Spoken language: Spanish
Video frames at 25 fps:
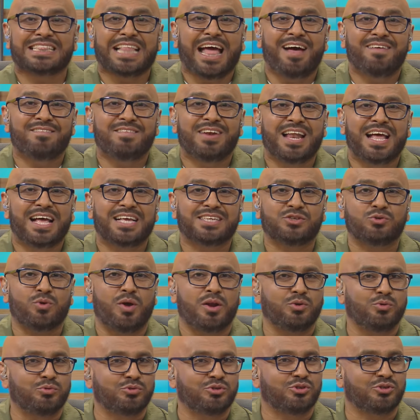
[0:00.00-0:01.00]
tablas o
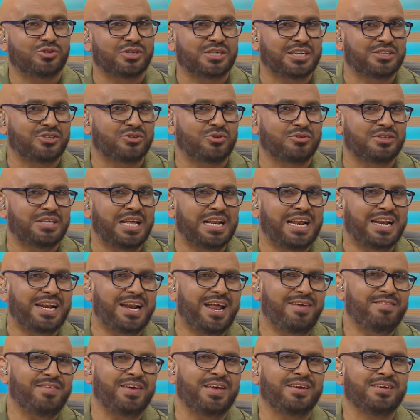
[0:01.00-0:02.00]
algunos restos de la
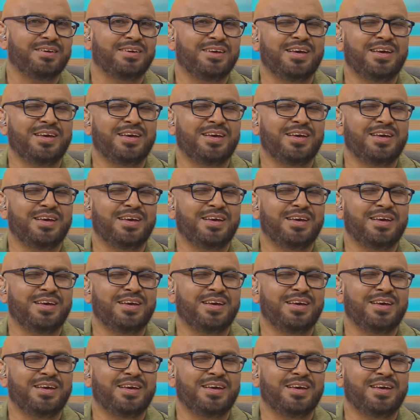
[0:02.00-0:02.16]
nave.